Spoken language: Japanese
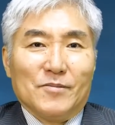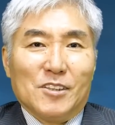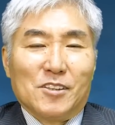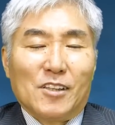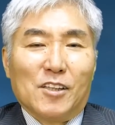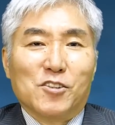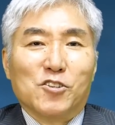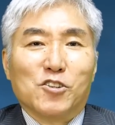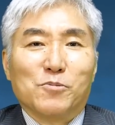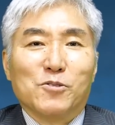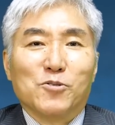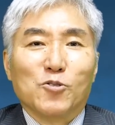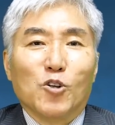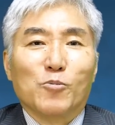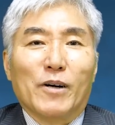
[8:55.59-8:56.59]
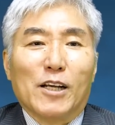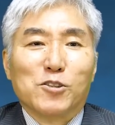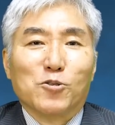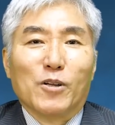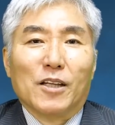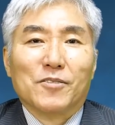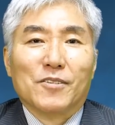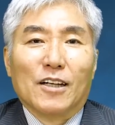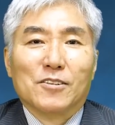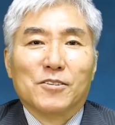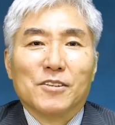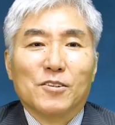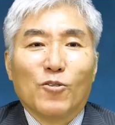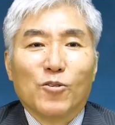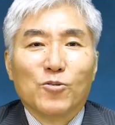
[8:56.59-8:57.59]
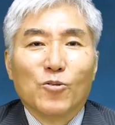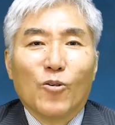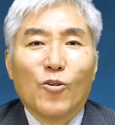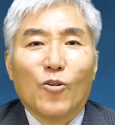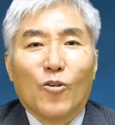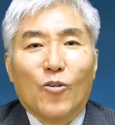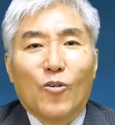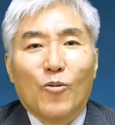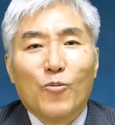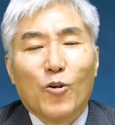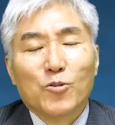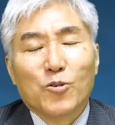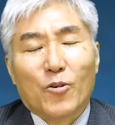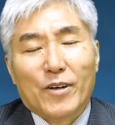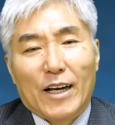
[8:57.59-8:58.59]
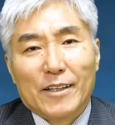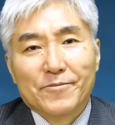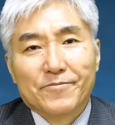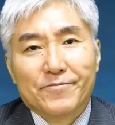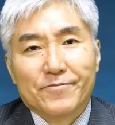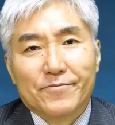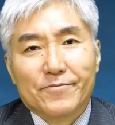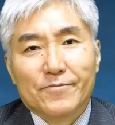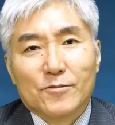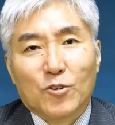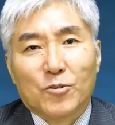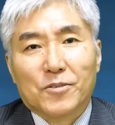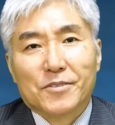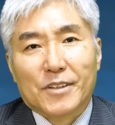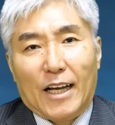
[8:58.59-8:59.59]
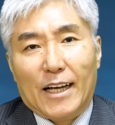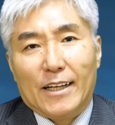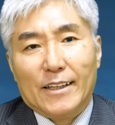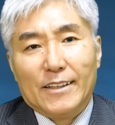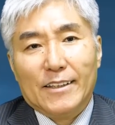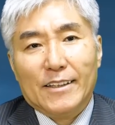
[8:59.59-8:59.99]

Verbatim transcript: しかし自分の生まれ育った国をどう思うのかといった